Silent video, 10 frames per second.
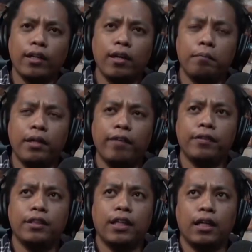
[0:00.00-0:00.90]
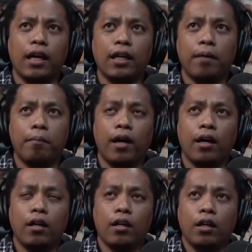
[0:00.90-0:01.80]
yang mendefinisikan
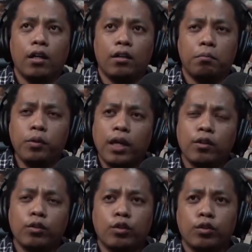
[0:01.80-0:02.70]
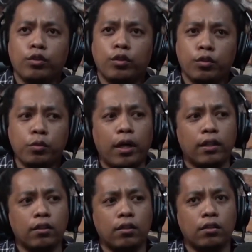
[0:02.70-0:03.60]
agama bukan untuk
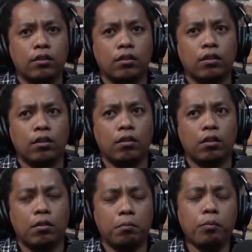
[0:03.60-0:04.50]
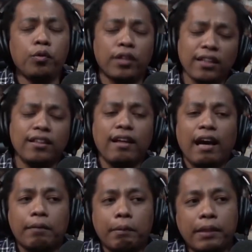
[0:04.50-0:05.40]
lucu-lucuan, mungkin
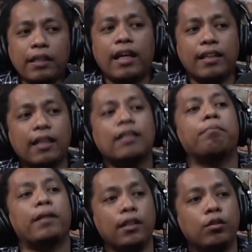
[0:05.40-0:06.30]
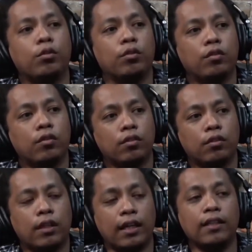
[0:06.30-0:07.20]
tidak akan memilih datang ke tempat itu
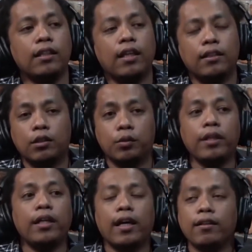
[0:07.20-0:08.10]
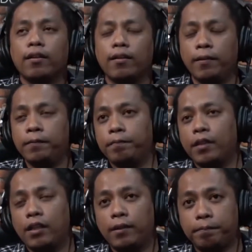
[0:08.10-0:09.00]
karena ya. tidak sesuai dengan uh,